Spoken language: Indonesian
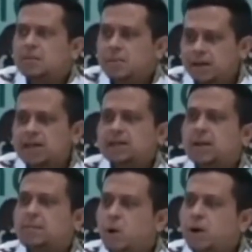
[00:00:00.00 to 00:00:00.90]
Mari
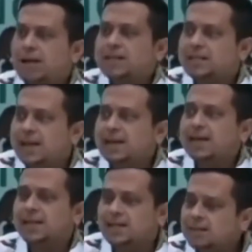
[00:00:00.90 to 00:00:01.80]
kita bongkar
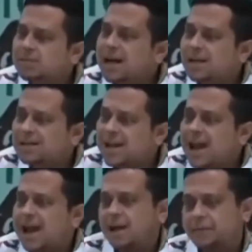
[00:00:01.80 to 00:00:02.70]
sejarah yang
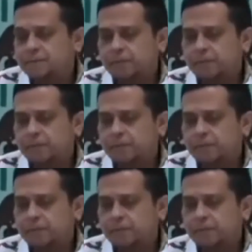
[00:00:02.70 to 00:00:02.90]
sebenarnya.